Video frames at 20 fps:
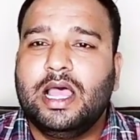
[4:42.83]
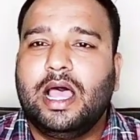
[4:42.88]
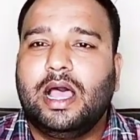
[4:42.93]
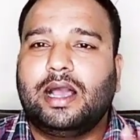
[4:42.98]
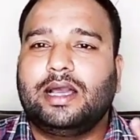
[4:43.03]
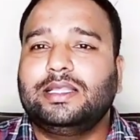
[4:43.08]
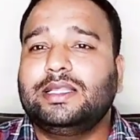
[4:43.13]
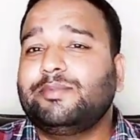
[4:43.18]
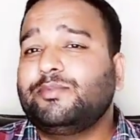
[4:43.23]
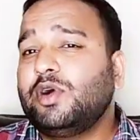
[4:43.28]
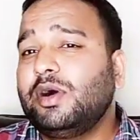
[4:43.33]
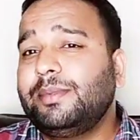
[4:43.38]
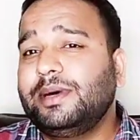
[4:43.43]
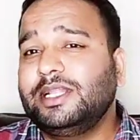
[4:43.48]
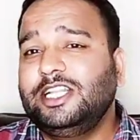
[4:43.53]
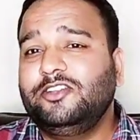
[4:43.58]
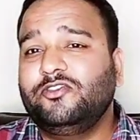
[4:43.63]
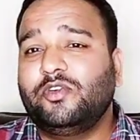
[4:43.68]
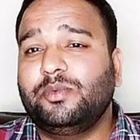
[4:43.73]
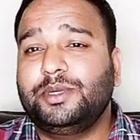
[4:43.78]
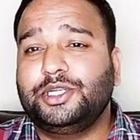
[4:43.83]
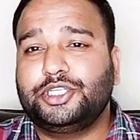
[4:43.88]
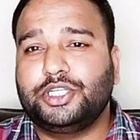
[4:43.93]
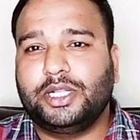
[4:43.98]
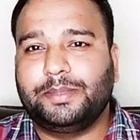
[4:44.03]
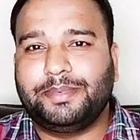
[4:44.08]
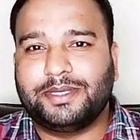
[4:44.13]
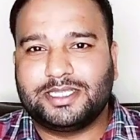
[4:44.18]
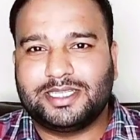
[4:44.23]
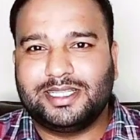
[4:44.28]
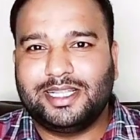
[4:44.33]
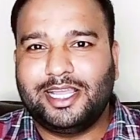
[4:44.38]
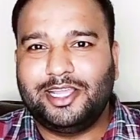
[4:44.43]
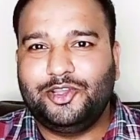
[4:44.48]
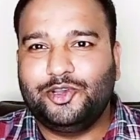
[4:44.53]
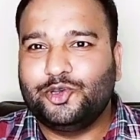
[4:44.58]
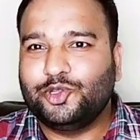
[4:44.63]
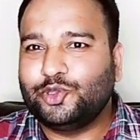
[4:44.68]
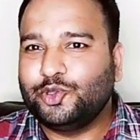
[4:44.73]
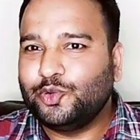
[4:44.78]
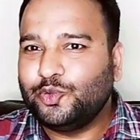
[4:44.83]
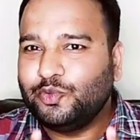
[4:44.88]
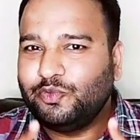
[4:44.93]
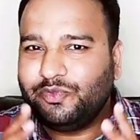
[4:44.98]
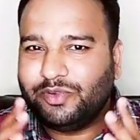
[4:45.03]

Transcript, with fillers: अगर आपको हमारी इन्फॉर्मेशन पसंद आई हो तो